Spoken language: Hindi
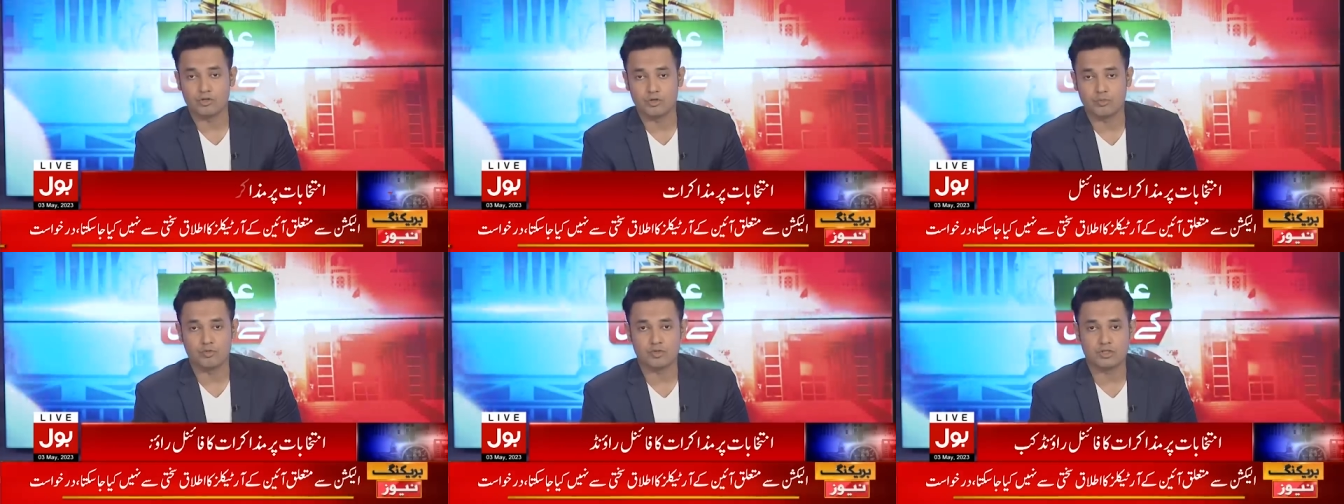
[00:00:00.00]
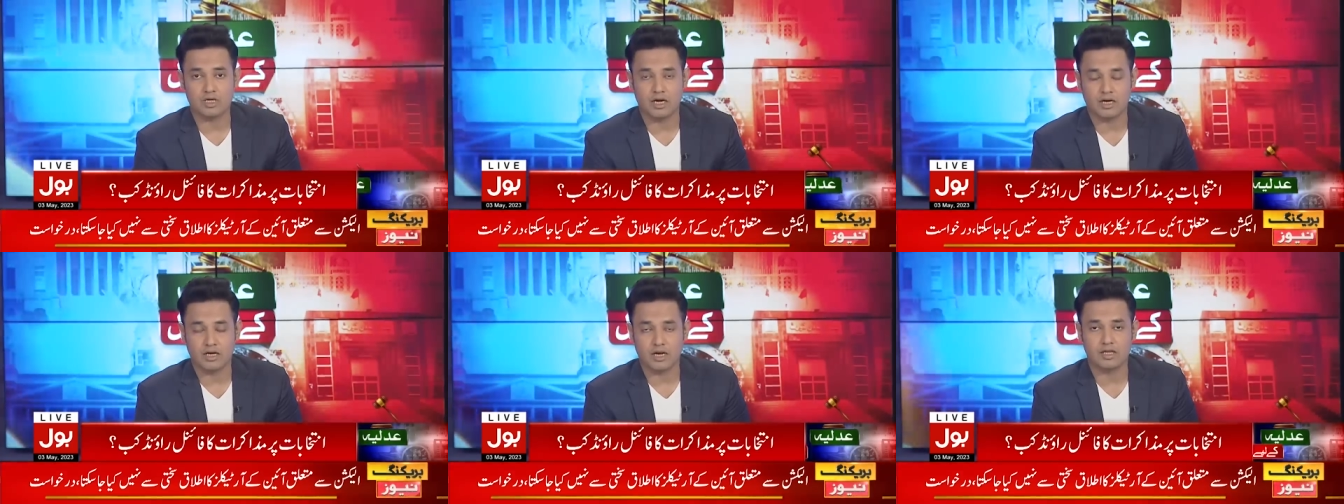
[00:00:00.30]
जो
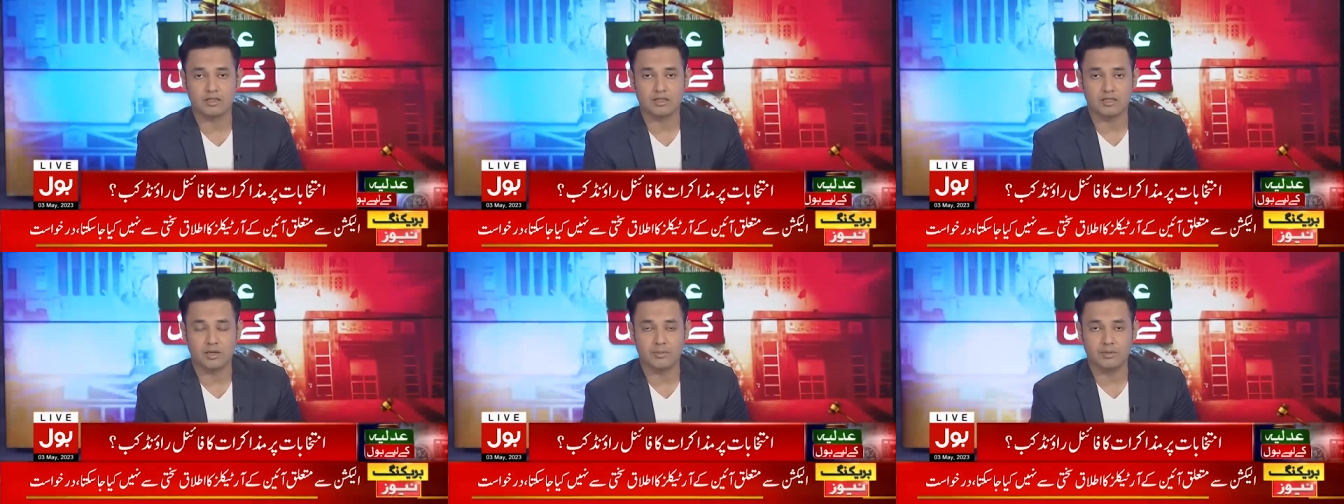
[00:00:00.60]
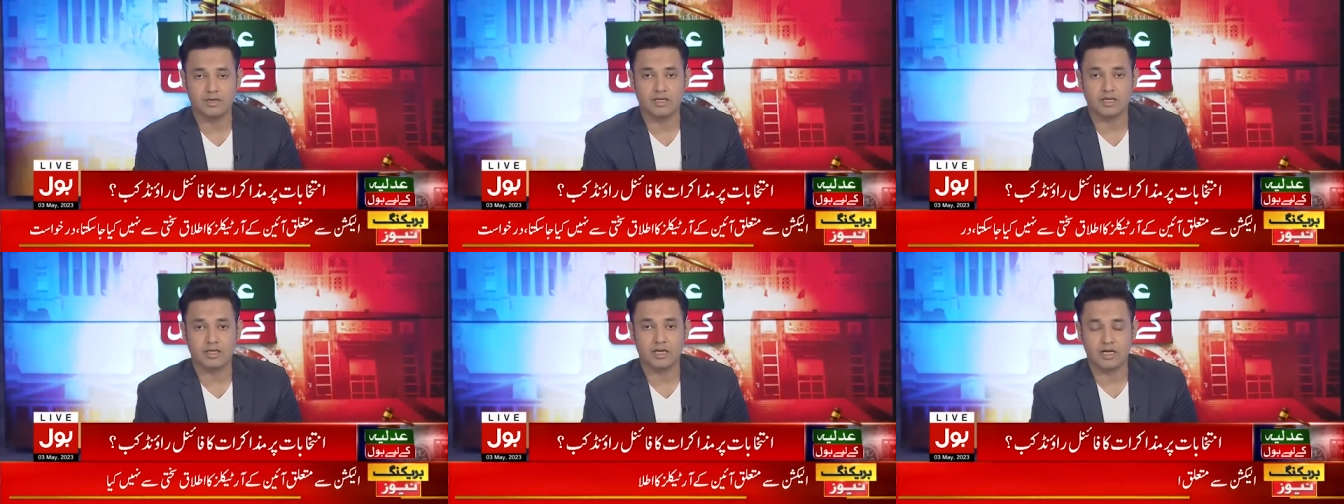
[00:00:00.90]
मुजाकती
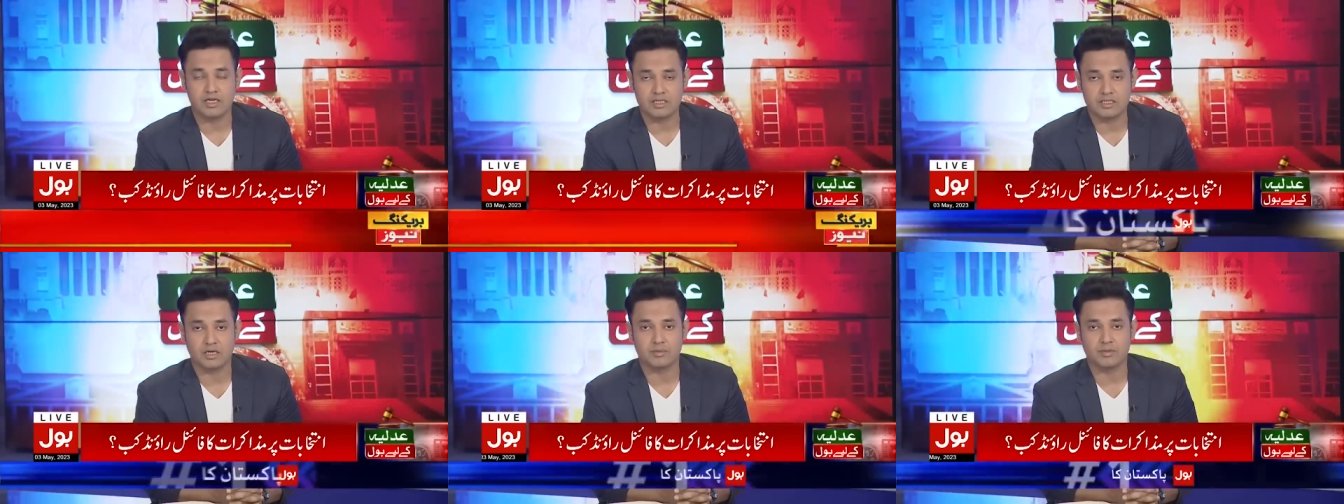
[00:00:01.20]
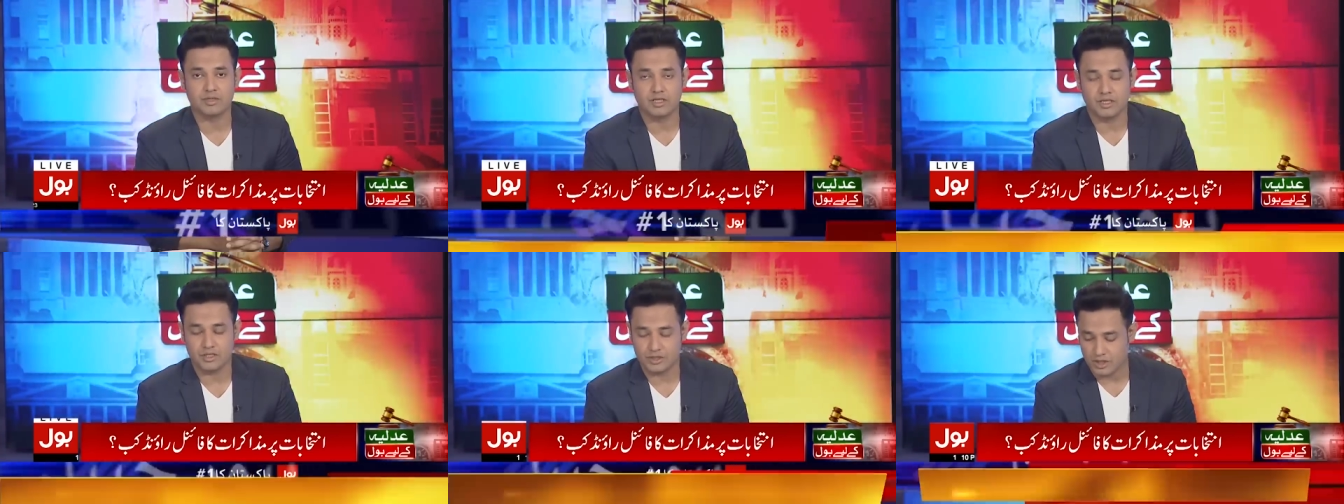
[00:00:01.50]
कमेटी का हिस्सा
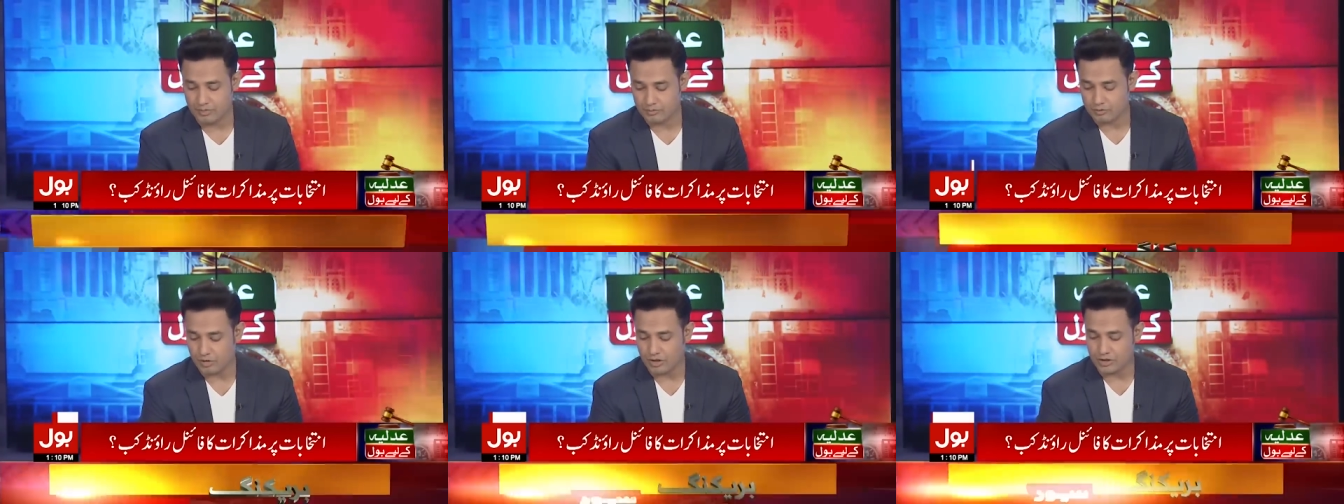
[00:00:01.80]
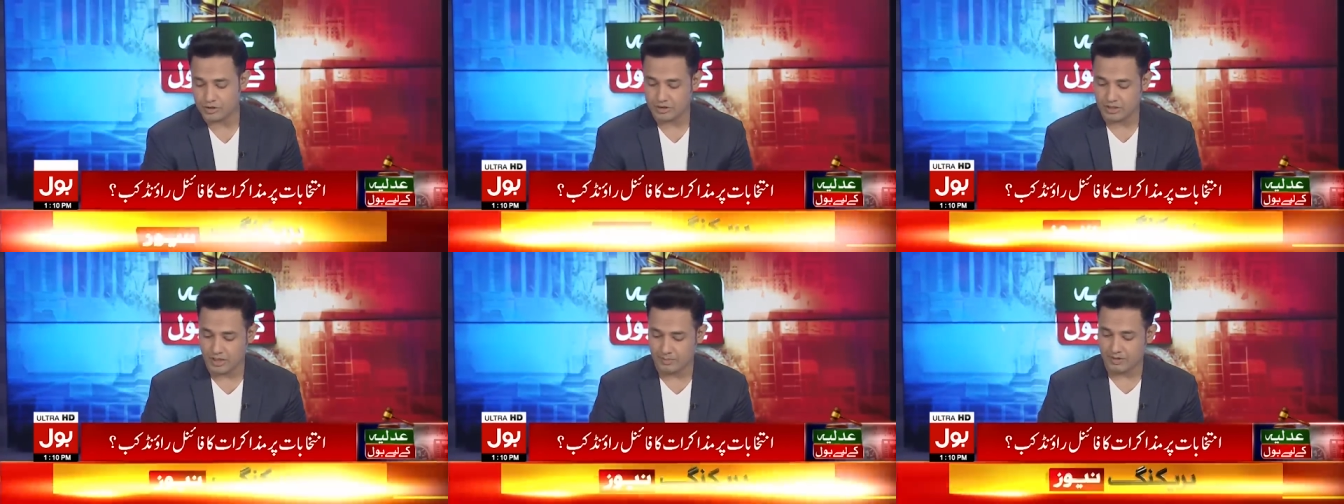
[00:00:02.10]
भी थे शाम
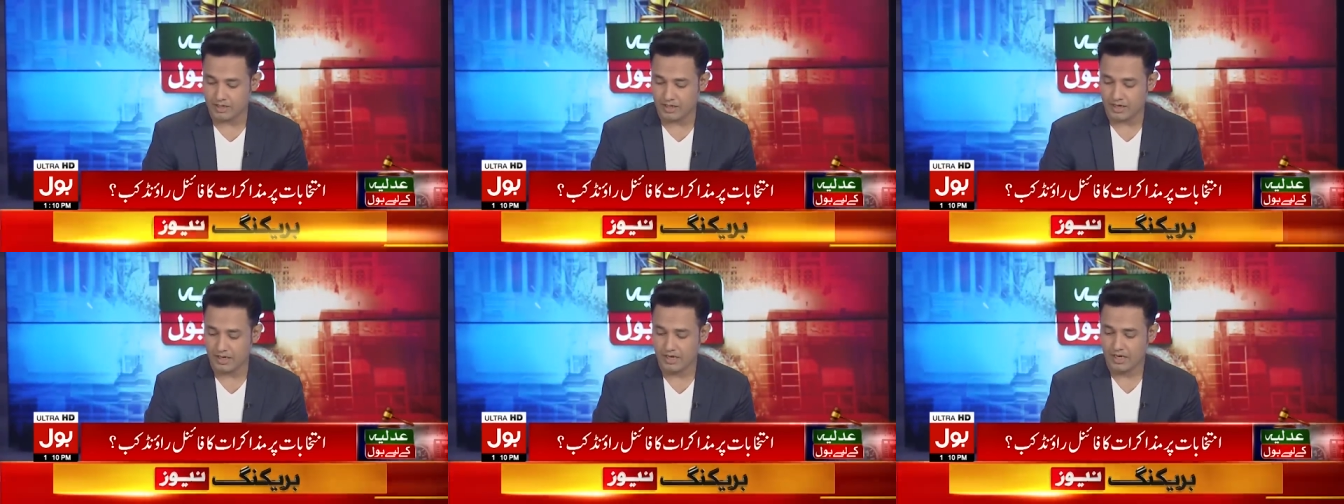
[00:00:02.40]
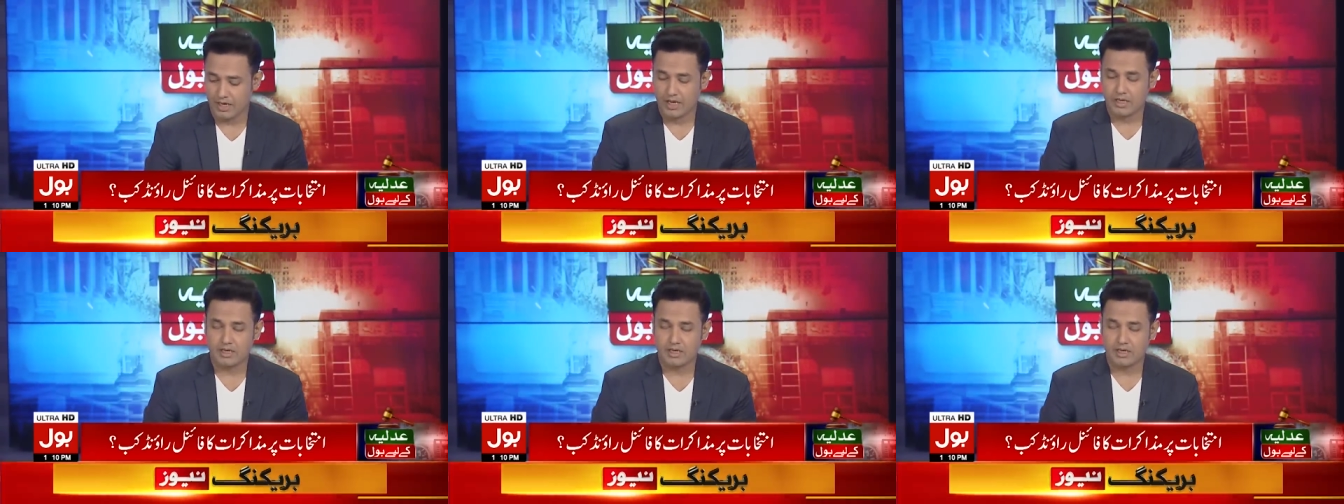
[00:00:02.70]
कुरैशी साहब ने कहा है